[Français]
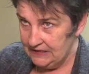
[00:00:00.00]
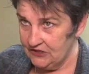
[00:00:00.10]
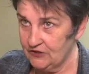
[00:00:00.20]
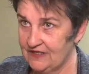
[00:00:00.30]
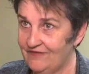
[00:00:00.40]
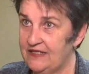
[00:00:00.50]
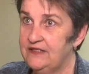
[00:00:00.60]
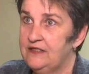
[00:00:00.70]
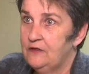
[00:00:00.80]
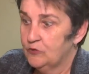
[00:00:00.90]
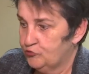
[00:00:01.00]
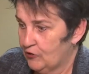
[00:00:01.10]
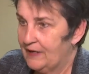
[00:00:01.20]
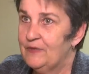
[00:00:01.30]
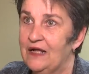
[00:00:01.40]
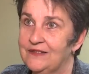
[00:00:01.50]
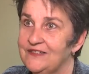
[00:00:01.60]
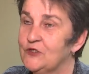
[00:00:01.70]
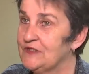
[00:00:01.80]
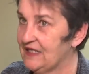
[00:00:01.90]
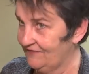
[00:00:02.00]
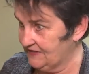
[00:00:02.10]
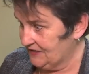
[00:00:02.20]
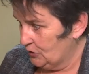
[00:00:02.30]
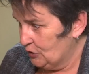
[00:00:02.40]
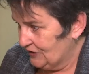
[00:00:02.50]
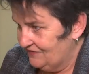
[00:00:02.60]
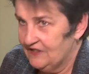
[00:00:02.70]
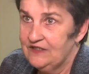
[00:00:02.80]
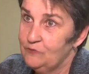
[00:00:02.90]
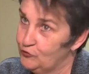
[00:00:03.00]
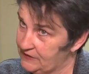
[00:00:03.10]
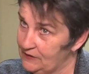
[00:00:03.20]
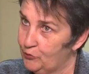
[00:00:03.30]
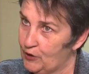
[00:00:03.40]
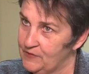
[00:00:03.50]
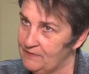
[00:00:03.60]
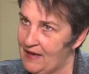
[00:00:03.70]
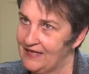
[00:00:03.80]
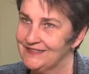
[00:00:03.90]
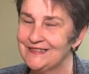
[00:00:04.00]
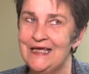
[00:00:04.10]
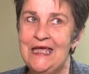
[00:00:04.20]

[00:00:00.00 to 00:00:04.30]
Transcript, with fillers: qui a travaillé pour implanter ce service-là qui vient de débuter le 1er mars.